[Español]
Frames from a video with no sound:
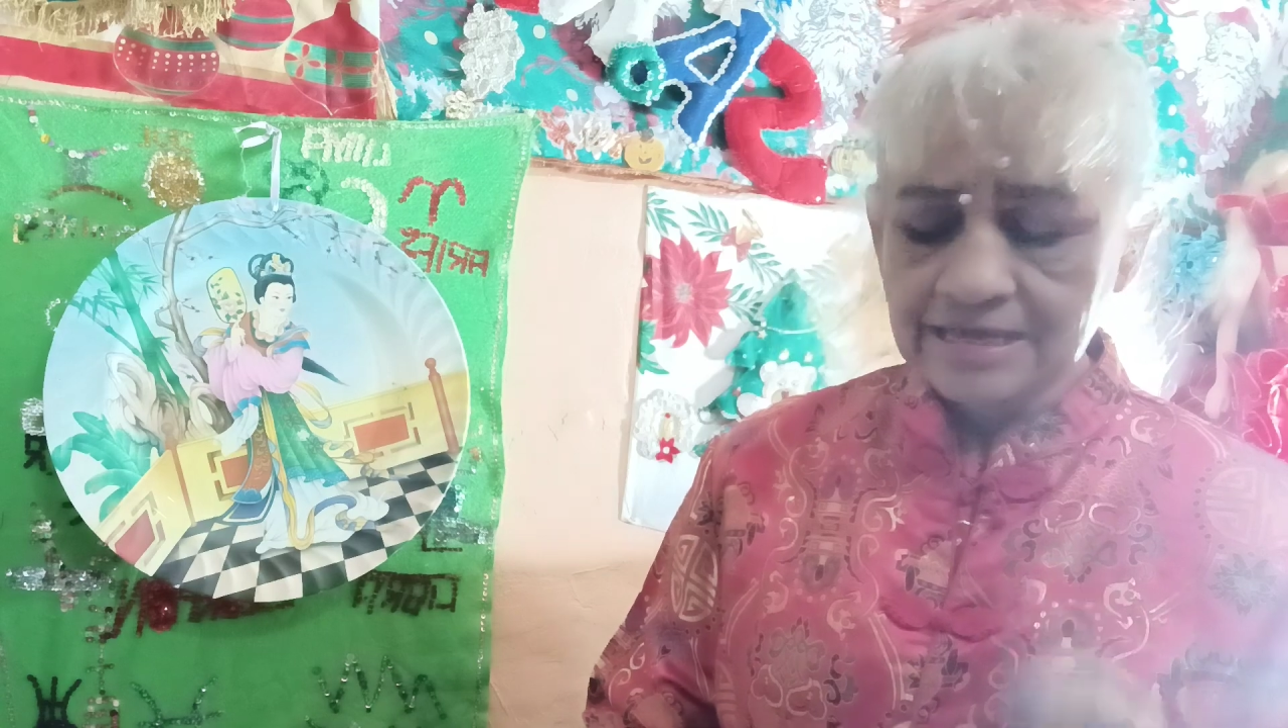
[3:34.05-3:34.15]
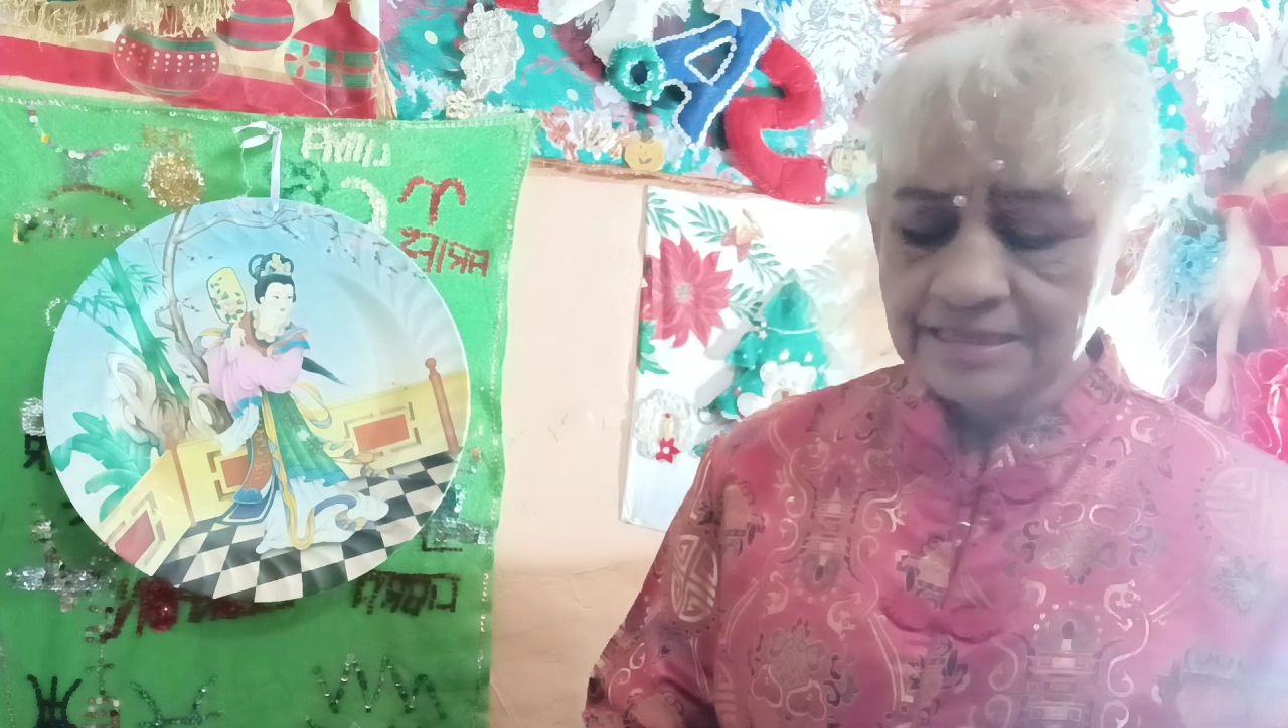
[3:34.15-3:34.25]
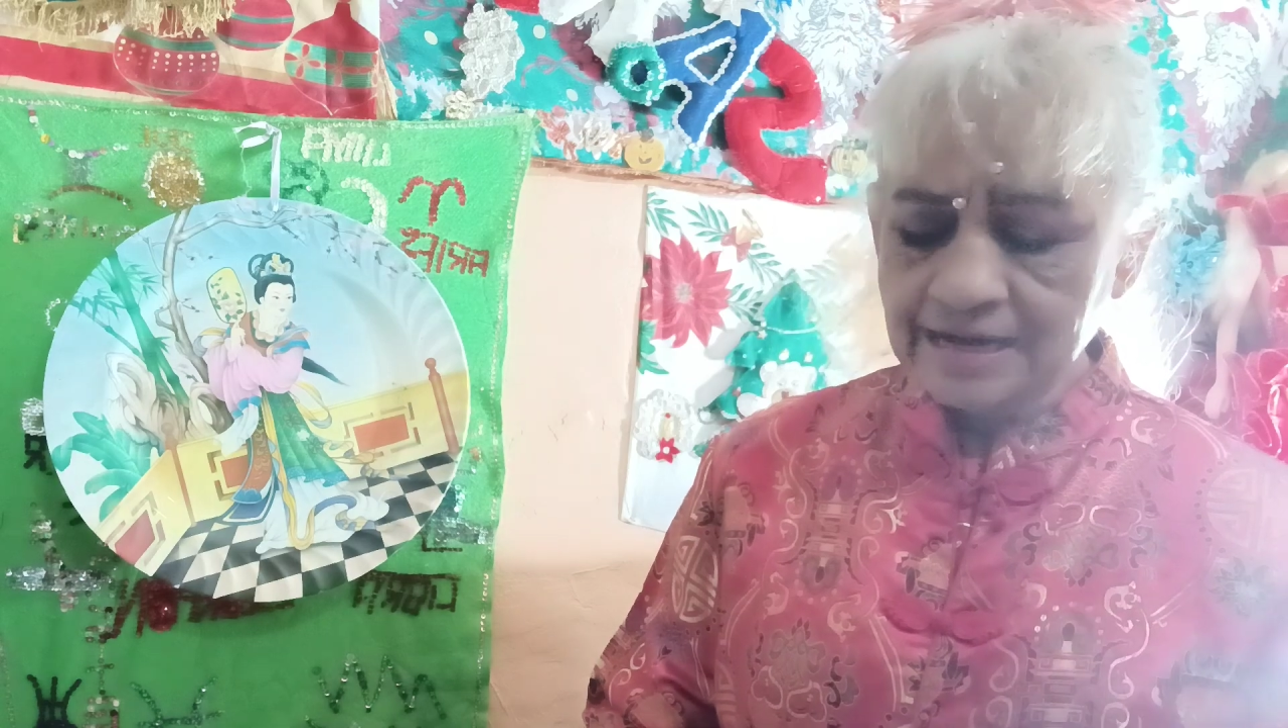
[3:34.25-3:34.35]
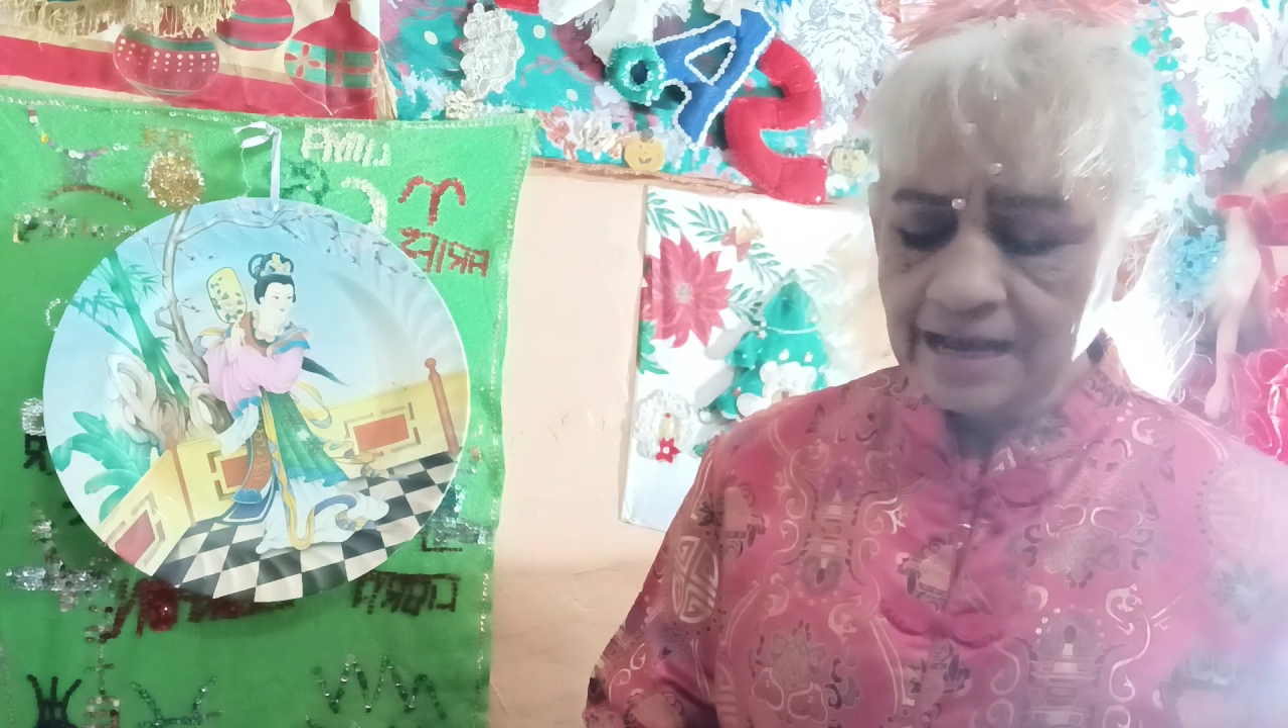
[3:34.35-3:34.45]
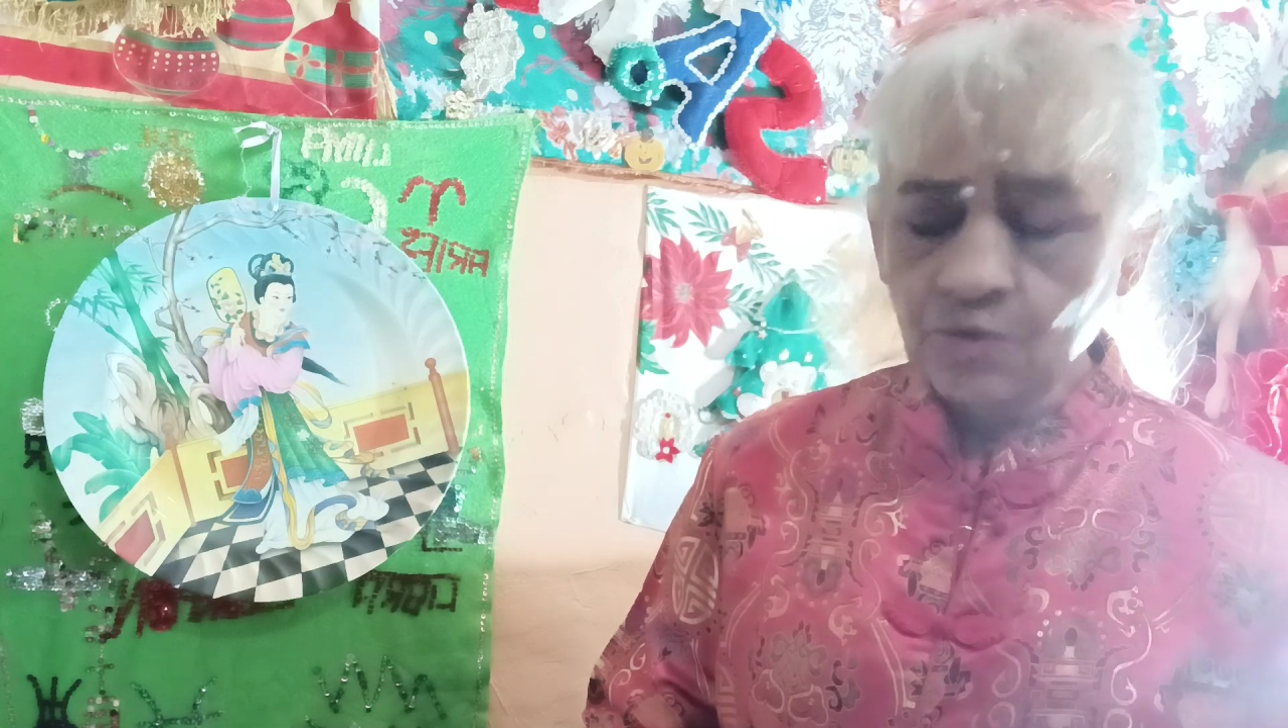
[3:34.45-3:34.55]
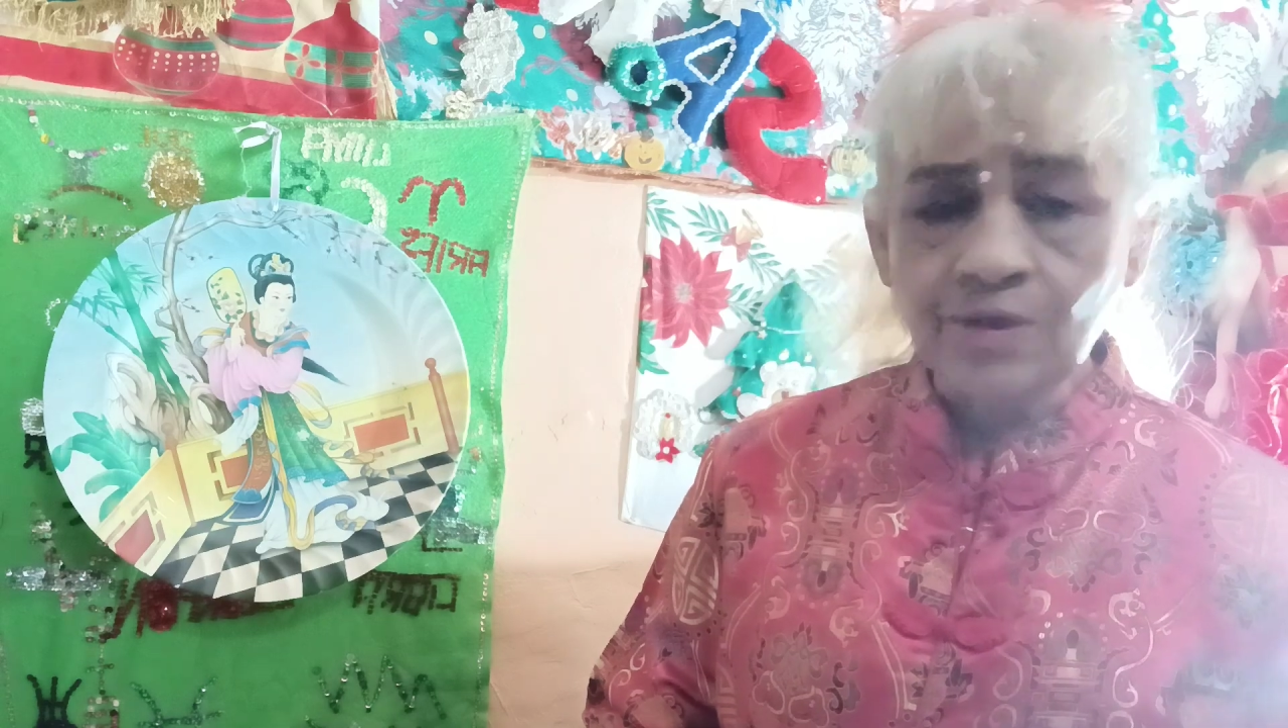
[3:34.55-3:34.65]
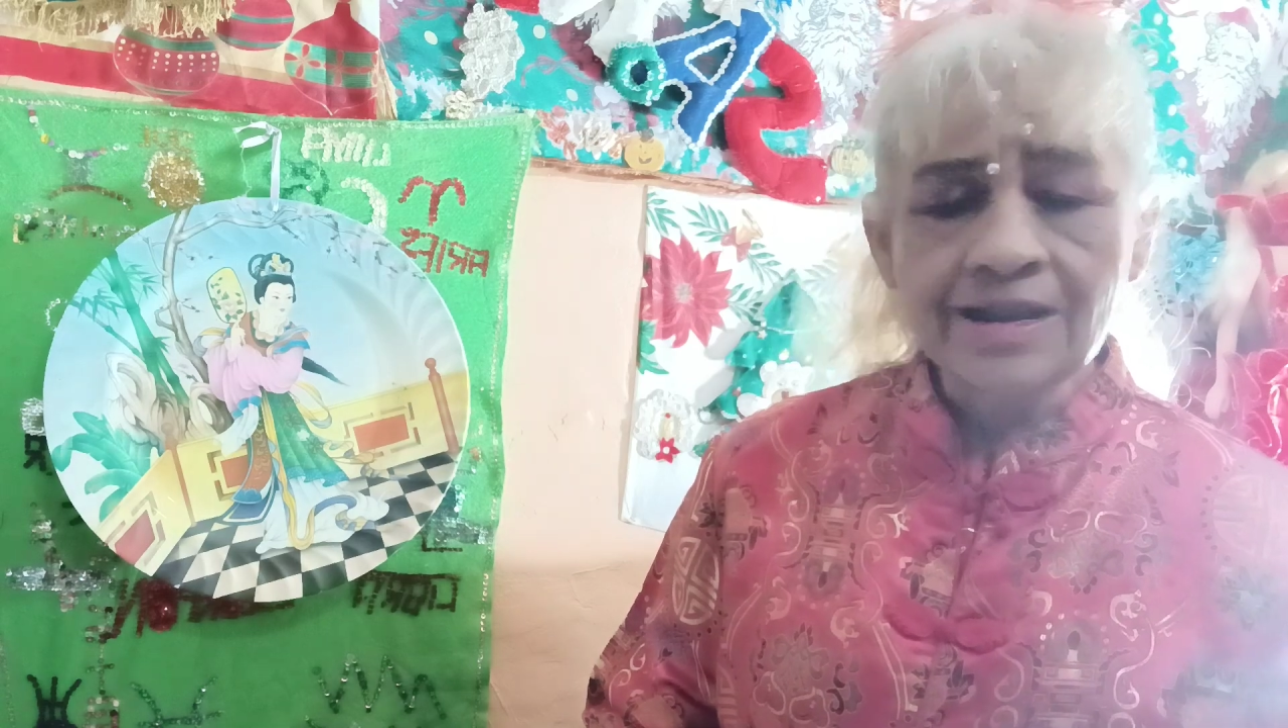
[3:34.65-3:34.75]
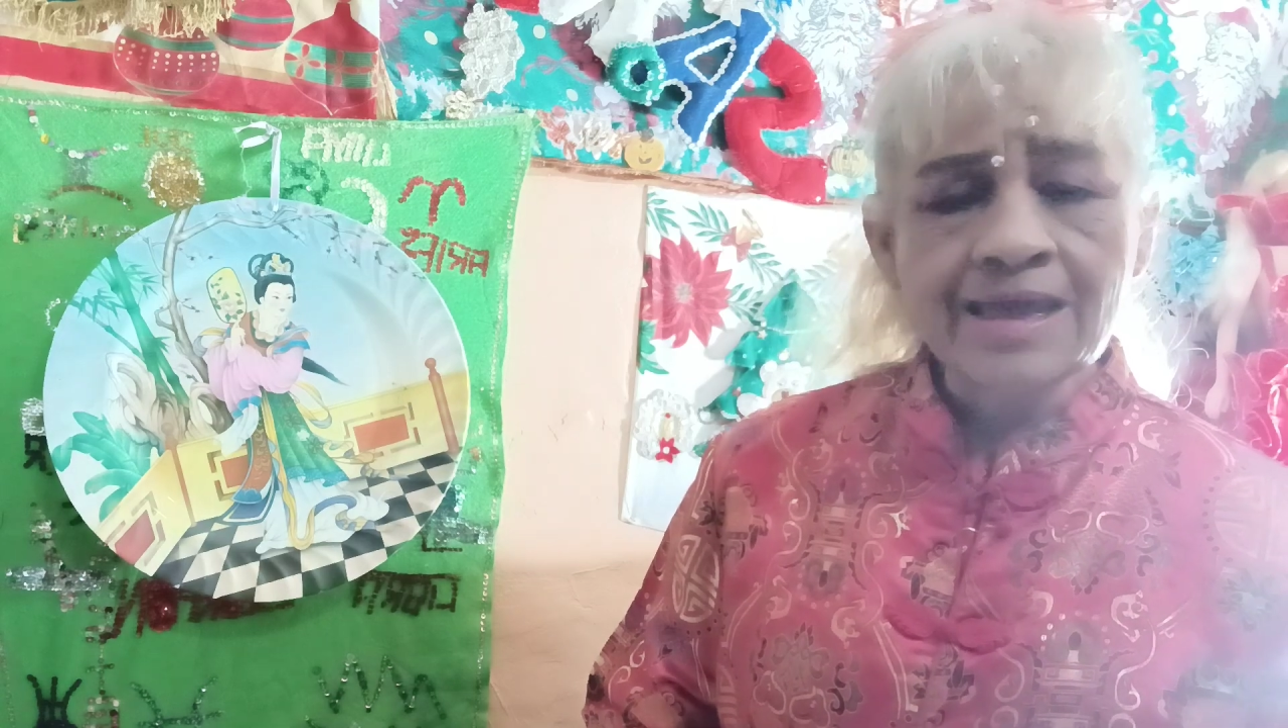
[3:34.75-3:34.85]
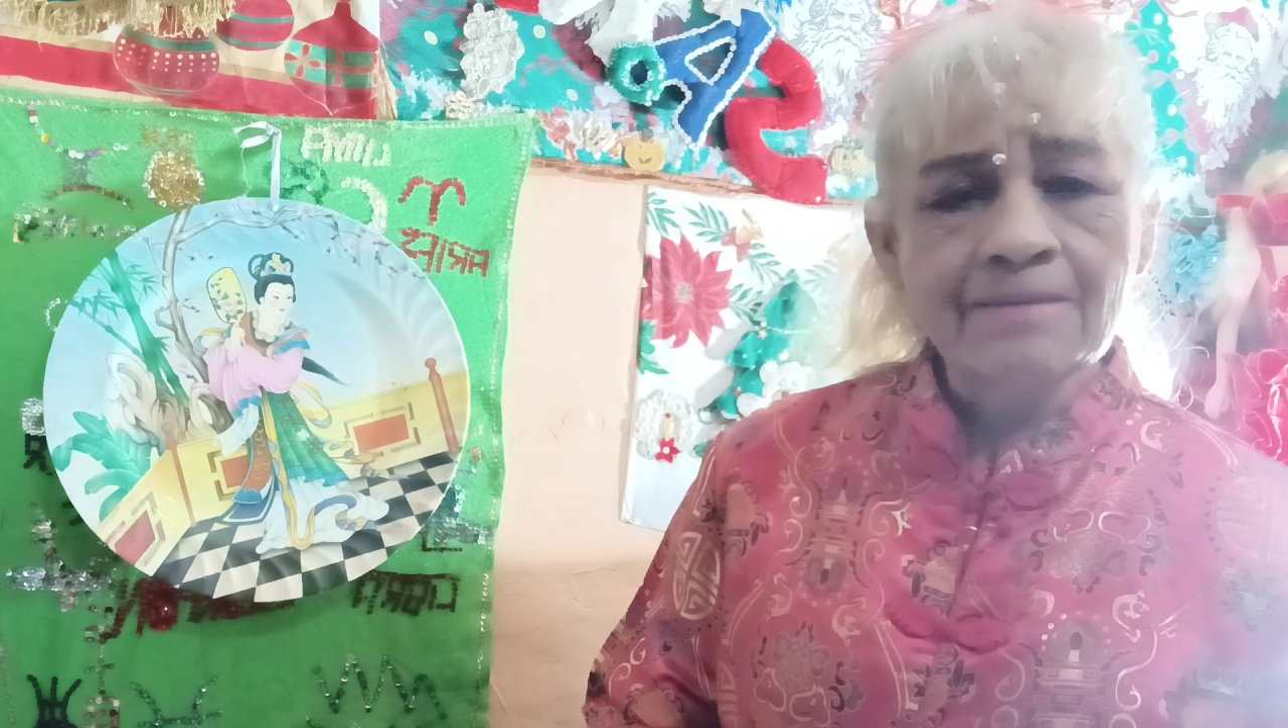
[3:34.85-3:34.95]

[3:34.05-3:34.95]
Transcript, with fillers: de la cual